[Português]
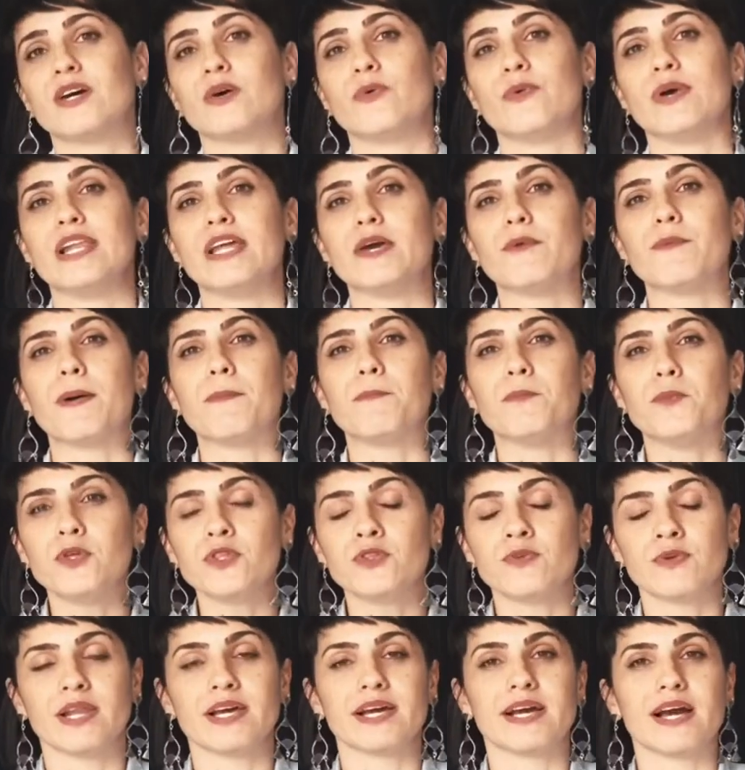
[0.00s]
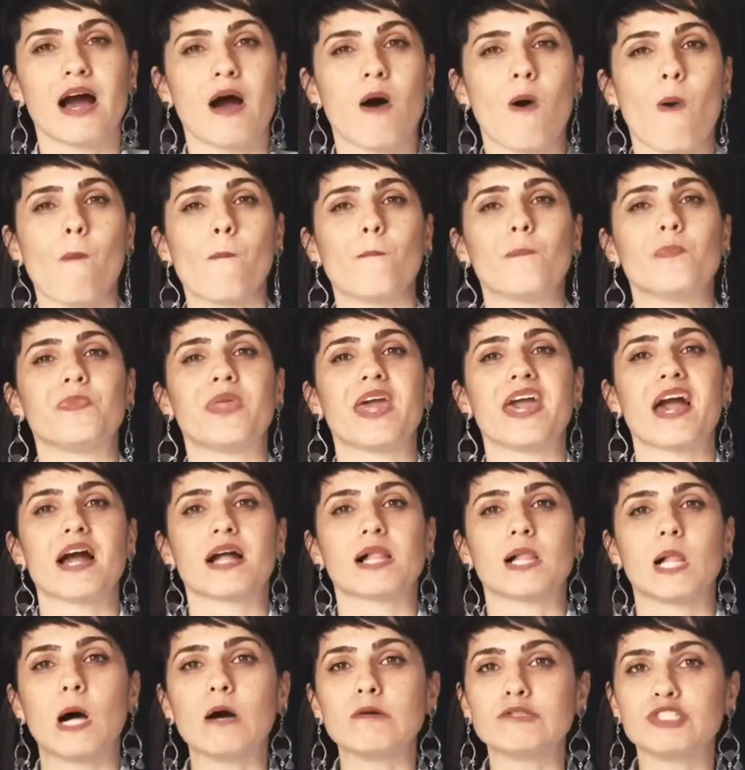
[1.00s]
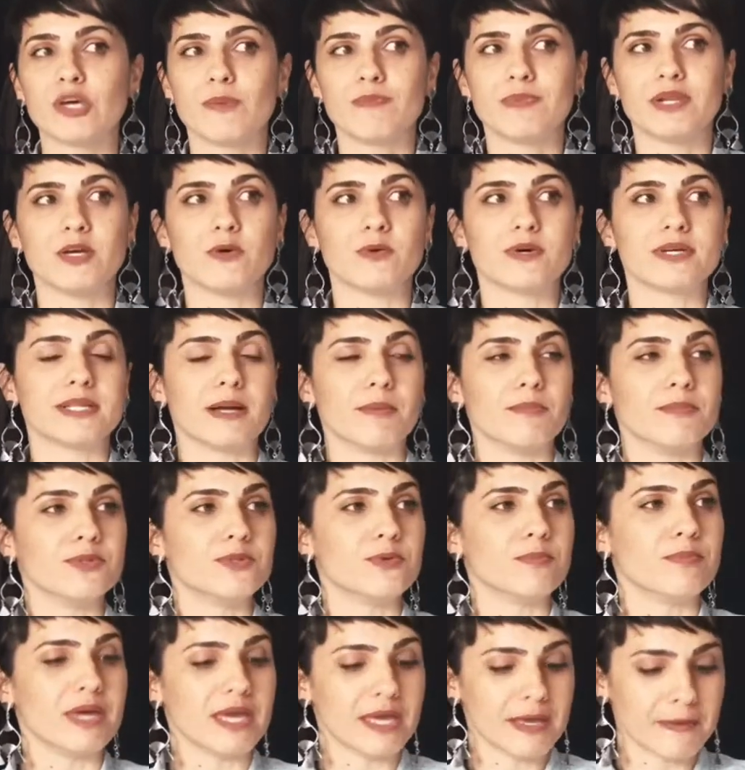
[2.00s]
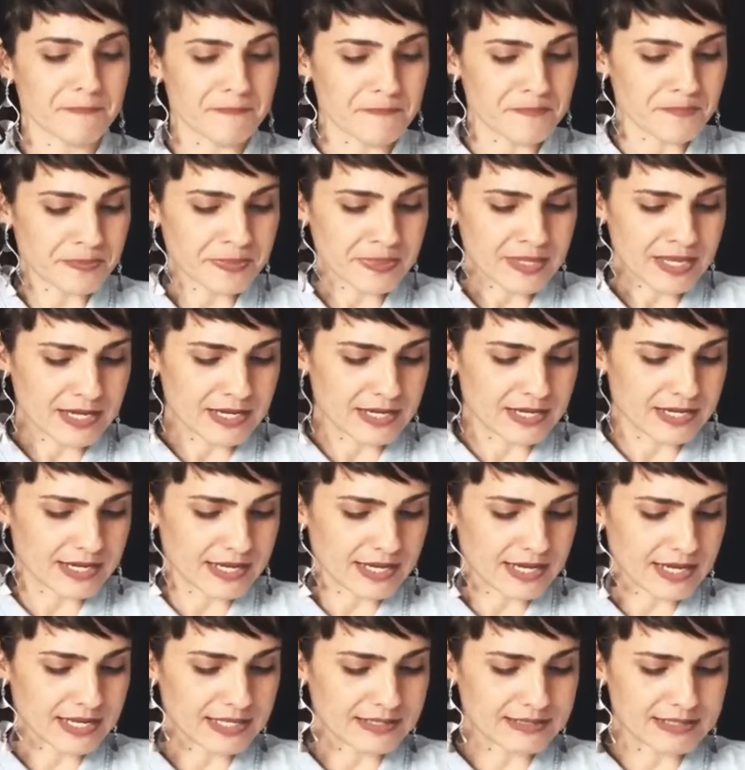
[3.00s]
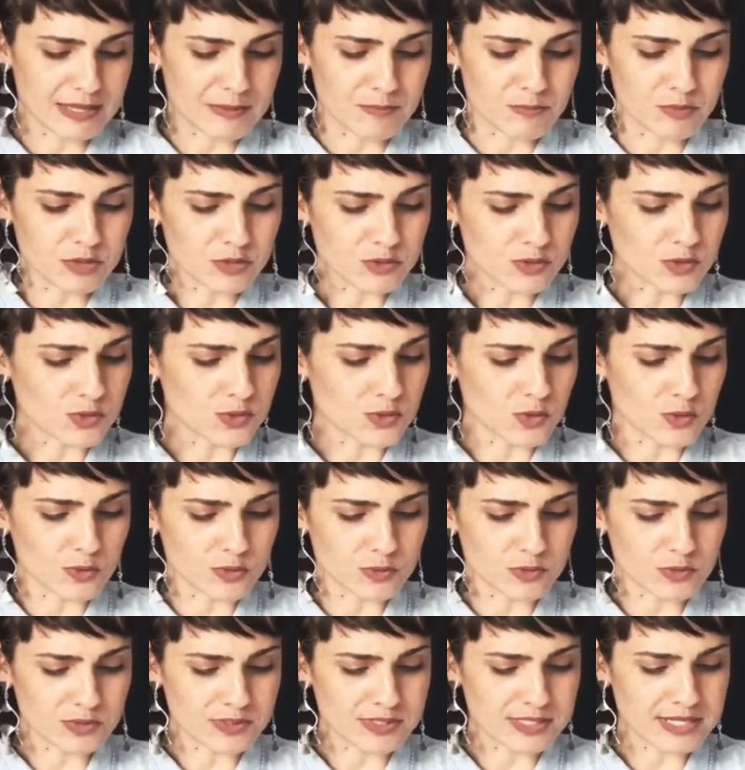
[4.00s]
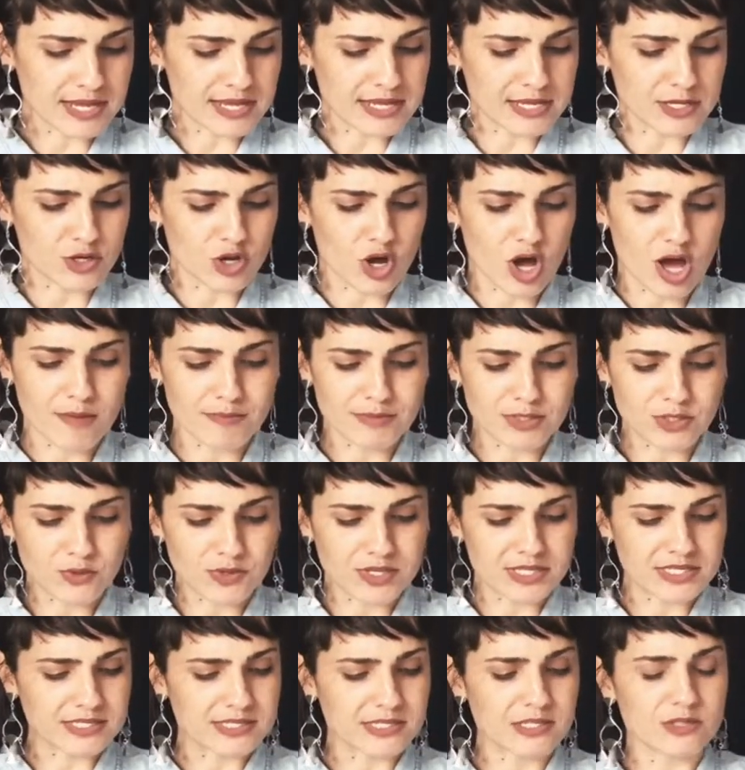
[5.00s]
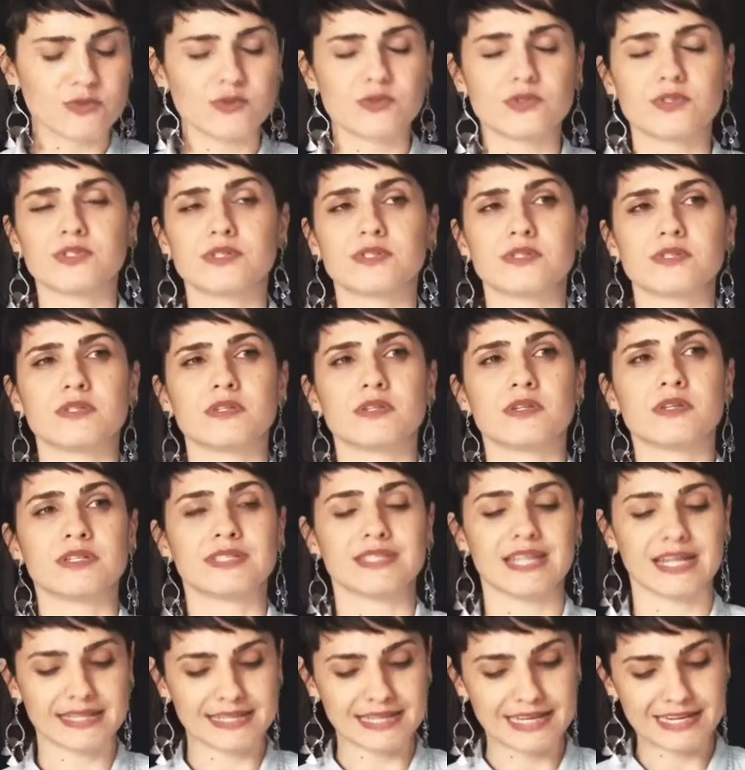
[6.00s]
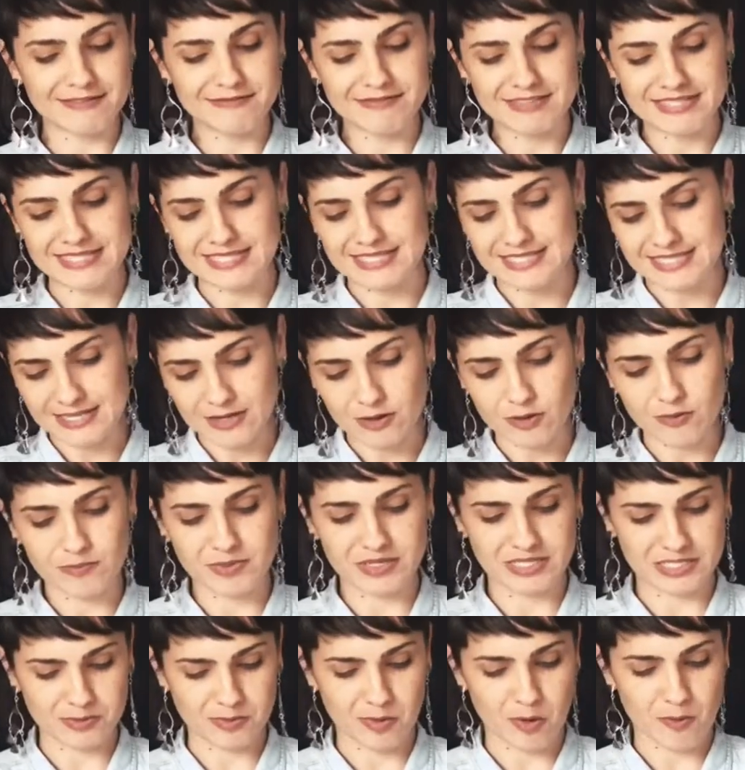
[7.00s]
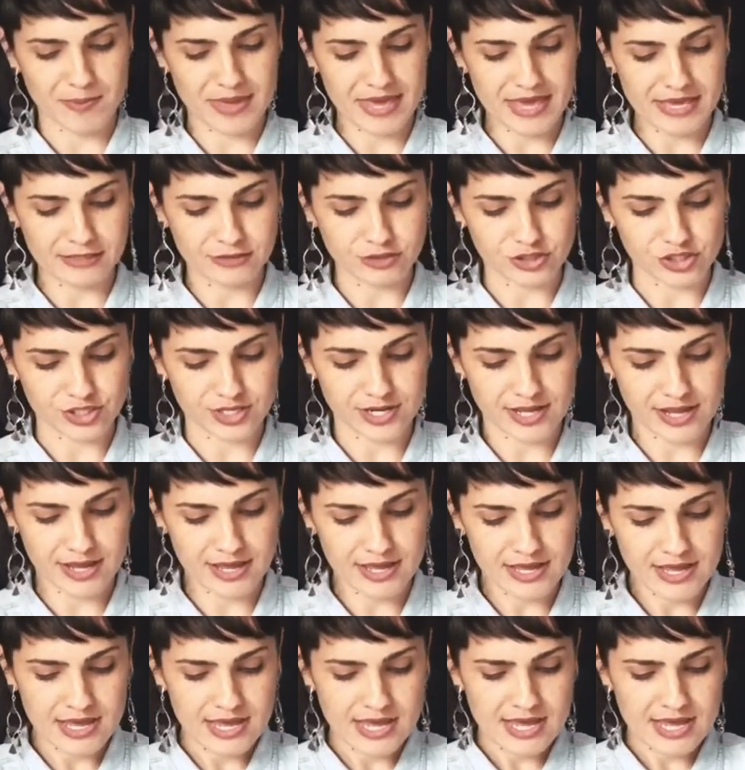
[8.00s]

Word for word: O elenco é muito legal. Tem a Cláudia Abreu, que está muito bem. É, tem muitos outros aí, nomes conhecidos da televisão, principalmente, né?